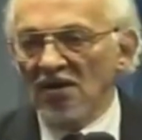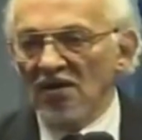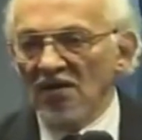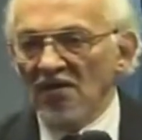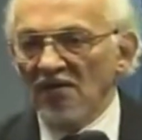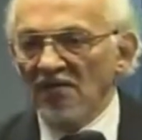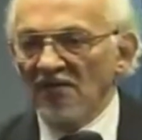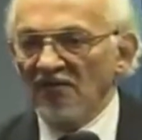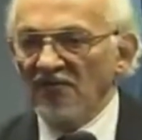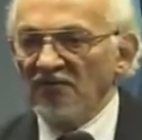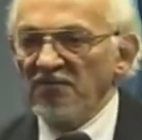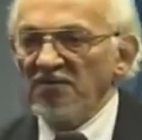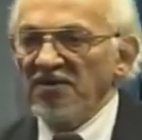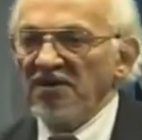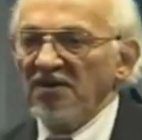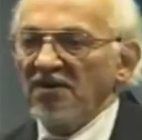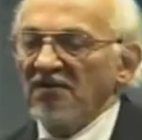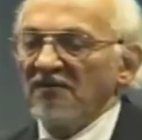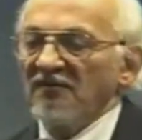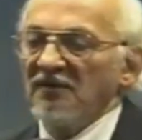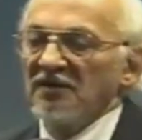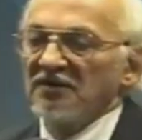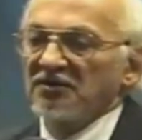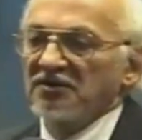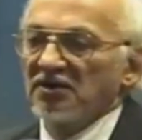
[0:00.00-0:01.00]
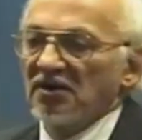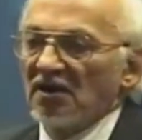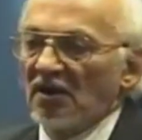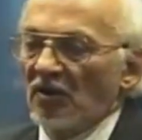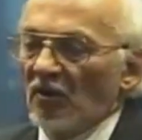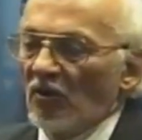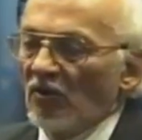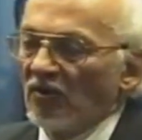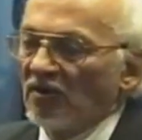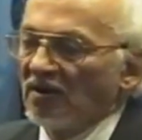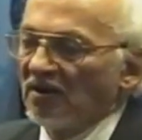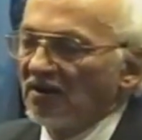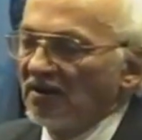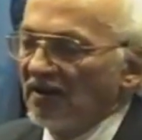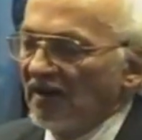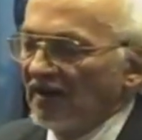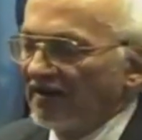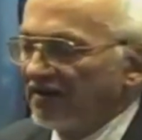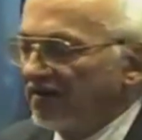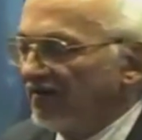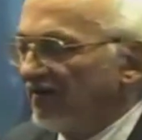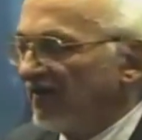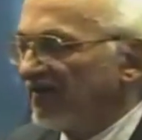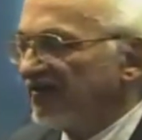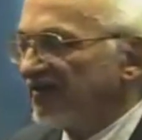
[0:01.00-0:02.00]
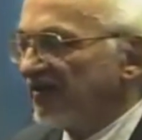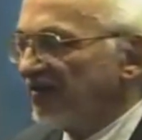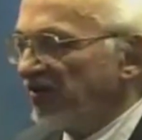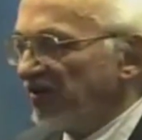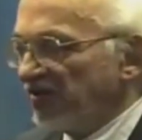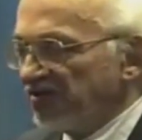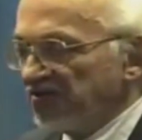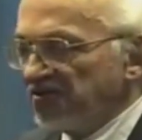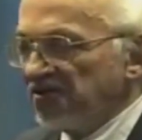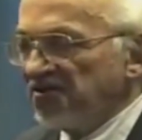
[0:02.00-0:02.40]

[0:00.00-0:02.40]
в мире вышло около 20